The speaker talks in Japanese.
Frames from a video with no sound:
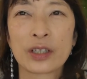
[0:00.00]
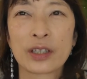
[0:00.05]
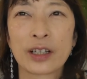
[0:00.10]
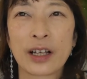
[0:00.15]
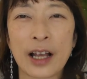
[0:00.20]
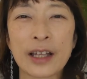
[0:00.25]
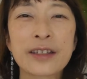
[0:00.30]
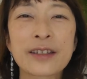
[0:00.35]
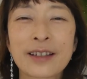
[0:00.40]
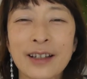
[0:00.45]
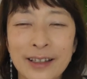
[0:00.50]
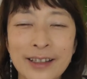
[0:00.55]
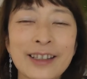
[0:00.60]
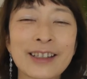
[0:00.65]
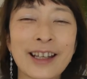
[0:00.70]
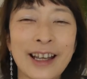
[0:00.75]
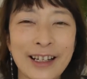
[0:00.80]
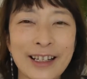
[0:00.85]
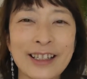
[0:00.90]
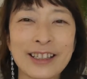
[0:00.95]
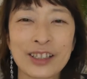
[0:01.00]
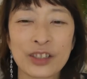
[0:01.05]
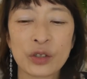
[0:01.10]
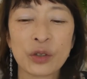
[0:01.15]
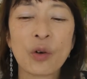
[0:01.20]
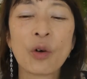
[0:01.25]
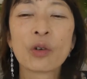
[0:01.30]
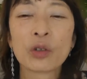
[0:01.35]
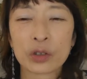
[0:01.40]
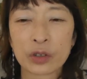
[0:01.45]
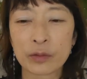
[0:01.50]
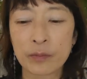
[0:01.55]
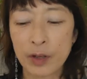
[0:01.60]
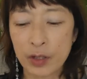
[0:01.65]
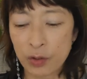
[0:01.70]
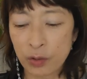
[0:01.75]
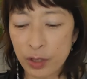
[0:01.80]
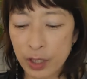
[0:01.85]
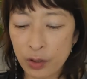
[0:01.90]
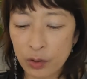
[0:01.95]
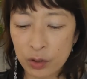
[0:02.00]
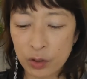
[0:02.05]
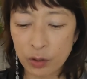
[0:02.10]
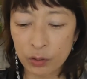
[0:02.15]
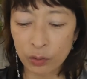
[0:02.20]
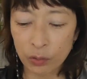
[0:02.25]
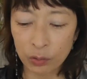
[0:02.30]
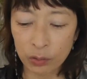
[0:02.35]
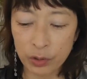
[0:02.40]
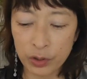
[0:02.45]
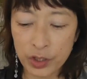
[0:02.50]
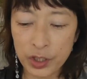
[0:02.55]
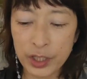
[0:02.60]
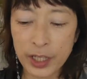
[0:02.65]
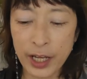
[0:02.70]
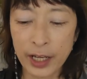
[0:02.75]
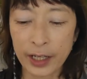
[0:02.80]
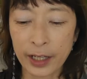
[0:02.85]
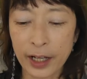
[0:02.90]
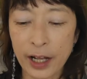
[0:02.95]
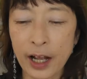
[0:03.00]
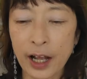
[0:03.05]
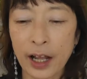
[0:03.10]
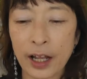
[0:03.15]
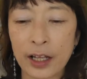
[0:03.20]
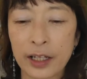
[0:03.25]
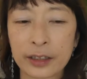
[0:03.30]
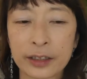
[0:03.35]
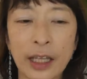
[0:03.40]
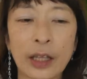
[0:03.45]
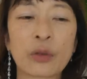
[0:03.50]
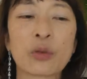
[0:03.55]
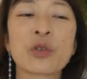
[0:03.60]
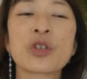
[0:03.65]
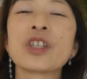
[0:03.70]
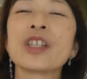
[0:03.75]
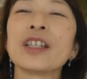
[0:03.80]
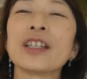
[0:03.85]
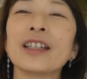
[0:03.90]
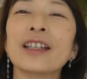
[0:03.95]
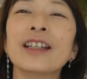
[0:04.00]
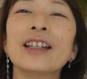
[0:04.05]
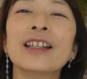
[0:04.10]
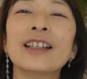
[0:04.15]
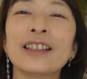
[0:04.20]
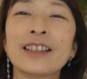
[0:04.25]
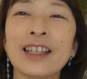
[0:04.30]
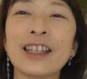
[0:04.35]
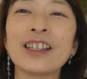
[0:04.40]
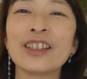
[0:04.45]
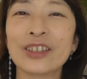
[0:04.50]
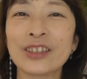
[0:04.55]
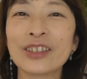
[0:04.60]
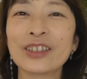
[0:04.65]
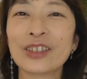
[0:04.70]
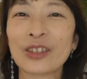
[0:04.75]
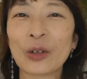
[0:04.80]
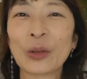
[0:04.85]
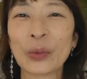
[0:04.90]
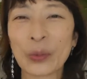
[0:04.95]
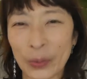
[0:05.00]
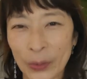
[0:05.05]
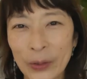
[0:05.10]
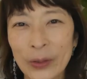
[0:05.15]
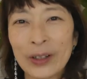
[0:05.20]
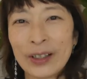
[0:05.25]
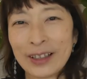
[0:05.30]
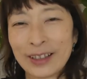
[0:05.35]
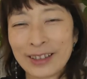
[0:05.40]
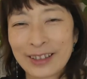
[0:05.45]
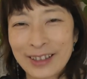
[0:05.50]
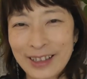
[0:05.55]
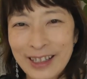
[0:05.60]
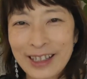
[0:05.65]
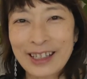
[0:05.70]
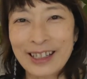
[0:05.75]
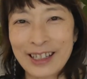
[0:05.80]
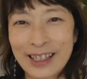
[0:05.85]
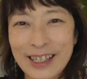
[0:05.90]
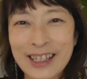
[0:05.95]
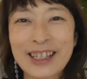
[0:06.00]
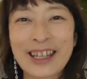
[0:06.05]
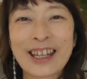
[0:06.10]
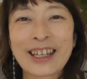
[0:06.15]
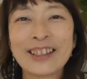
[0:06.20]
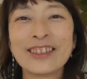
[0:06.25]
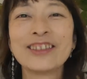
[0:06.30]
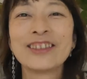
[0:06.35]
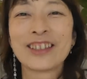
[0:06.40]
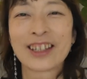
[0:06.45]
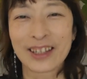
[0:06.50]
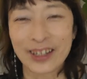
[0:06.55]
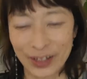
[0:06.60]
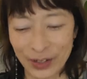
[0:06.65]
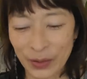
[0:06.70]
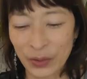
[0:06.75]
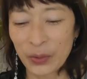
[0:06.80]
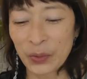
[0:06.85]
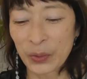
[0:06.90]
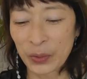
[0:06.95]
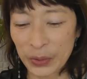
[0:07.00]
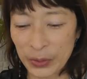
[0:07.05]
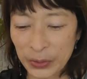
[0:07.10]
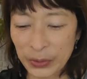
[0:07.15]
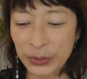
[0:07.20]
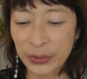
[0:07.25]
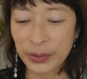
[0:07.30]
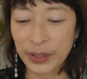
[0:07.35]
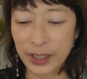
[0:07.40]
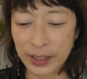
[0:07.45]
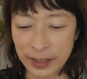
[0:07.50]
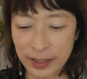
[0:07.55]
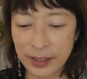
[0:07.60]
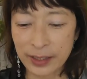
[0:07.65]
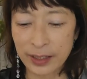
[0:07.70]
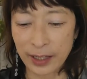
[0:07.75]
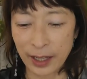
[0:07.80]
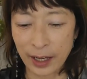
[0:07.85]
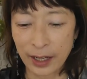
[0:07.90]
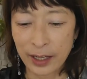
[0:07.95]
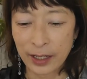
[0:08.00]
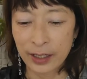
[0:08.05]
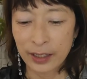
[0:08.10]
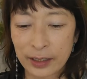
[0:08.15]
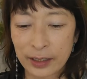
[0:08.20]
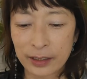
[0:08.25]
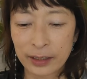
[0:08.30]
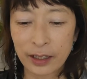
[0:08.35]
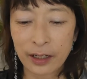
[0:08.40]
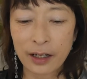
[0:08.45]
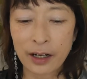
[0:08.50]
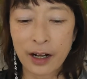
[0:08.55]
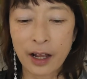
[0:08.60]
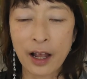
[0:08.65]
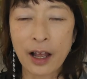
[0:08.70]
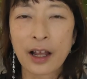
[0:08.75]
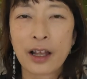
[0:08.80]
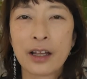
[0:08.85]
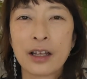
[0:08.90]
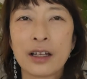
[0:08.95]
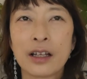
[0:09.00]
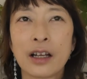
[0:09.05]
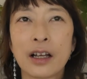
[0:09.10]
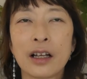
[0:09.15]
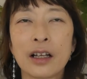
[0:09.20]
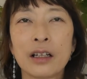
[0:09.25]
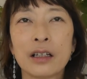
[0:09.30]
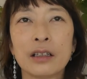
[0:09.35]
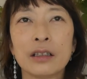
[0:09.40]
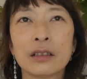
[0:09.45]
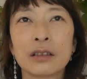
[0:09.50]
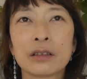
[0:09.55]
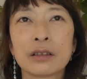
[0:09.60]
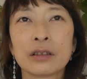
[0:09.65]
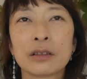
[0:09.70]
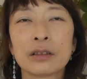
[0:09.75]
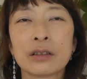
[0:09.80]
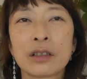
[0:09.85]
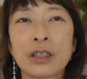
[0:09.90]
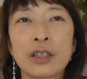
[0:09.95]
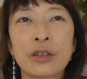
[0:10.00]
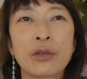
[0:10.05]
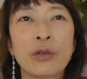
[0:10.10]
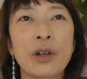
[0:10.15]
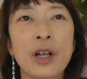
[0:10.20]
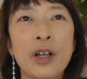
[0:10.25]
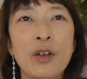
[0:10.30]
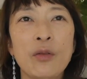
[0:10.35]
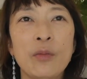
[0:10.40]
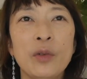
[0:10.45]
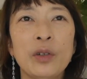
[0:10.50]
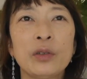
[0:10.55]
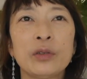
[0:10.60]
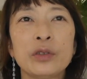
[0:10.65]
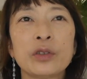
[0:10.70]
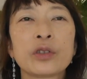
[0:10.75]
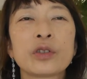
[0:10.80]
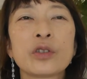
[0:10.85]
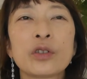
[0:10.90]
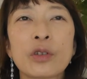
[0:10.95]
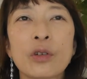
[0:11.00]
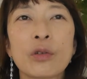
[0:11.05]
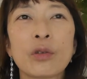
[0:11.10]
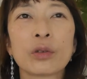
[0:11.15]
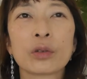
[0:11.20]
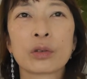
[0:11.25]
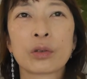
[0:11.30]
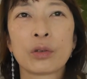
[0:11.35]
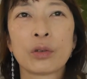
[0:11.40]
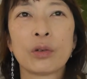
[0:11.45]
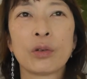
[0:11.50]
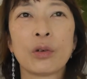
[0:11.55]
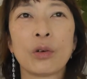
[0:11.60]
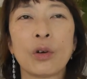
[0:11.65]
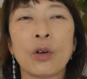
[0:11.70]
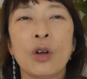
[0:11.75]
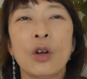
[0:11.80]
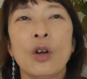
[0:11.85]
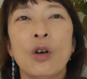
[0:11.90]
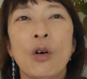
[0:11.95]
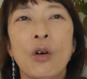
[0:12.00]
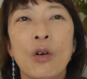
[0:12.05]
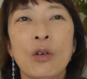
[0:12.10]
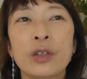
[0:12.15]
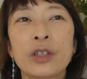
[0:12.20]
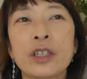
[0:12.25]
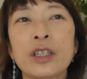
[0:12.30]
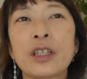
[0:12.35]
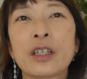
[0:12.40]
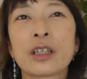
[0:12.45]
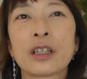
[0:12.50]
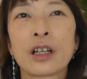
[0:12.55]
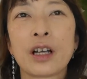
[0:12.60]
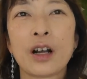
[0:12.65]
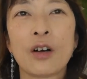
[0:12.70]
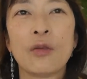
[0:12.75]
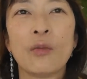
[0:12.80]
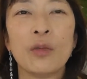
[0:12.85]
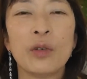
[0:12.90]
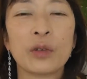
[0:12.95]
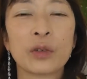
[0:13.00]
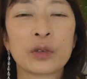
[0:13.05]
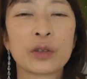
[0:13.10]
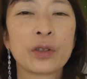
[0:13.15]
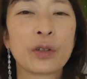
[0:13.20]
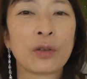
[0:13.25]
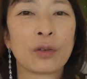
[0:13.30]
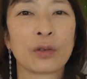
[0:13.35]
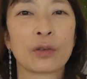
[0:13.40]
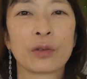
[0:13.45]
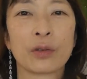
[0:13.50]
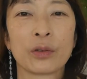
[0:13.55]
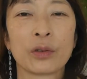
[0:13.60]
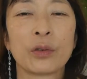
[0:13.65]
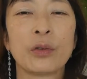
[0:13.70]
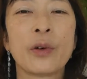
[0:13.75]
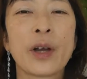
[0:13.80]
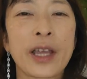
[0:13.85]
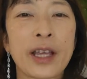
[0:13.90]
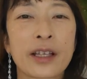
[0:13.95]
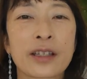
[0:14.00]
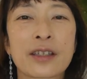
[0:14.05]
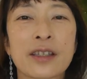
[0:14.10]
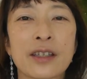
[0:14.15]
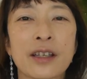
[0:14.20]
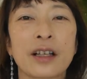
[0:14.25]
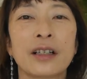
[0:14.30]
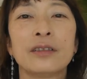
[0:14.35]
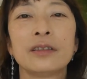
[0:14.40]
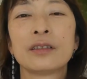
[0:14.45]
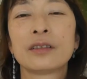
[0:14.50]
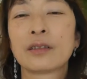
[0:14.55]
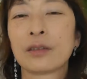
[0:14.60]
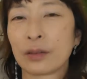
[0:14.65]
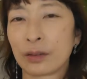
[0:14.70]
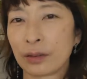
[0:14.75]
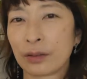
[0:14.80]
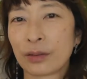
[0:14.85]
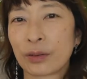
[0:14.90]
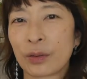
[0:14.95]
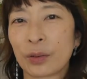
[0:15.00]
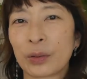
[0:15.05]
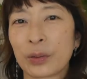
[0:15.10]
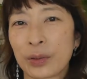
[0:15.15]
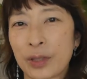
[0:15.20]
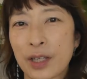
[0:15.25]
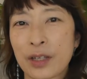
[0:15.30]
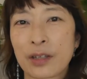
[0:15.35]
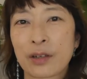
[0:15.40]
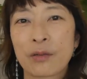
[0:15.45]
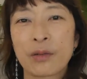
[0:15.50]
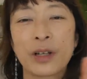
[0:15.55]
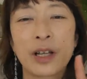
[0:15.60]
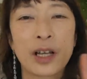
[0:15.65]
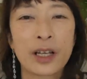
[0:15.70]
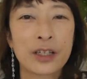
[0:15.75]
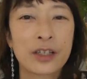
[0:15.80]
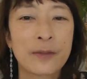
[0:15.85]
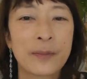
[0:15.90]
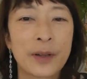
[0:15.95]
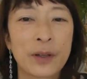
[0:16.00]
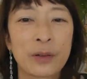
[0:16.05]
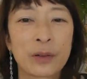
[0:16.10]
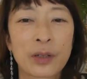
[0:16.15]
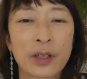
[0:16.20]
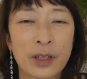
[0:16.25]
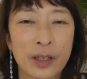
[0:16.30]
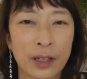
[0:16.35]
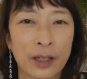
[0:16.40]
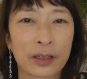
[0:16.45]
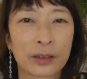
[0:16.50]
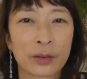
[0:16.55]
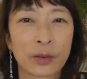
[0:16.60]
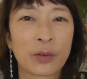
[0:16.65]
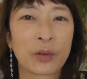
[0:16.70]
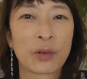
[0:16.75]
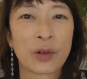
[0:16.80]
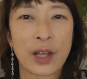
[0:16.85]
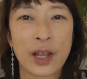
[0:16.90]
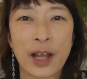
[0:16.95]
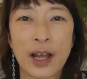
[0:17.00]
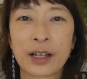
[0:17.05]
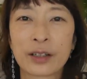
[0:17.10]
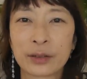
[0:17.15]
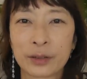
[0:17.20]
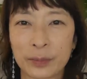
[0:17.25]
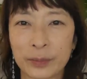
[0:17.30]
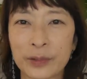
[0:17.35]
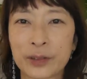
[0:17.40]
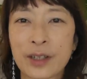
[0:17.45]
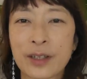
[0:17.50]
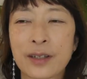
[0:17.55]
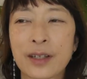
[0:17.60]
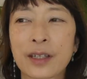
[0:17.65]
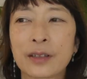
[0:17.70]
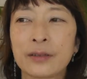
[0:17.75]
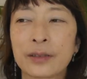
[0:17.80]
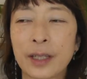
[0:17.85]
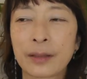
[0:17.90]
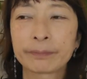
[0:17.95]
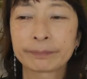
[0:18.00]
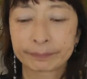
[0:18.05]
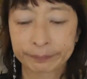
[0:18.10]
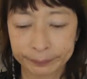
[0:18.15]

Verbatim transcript: ガツガツやりに動く、まあ、それそのこと自体が楽しいっていうことにしているんですよこういう人たちって。だからうん人が思う苦労と本人が思う苦労の度合いが違うということですこれが一番大きなところはあると思うんですけどね。